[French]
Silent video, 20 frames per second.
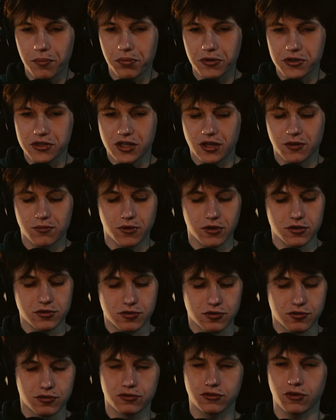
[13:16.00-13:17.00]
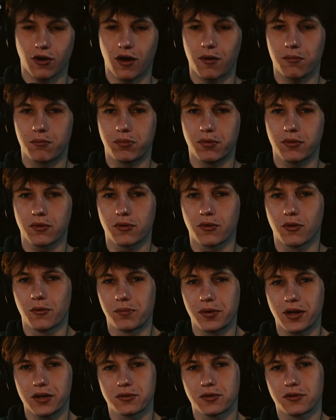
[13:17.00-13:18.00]
moi, prochainement, je joue sur un bon
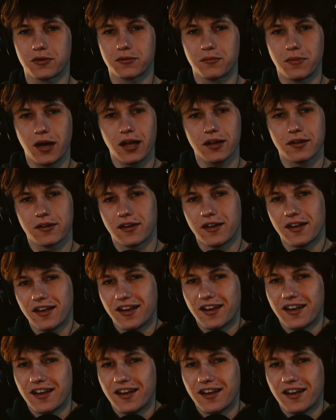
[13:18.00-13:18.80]
gros plateau de merde.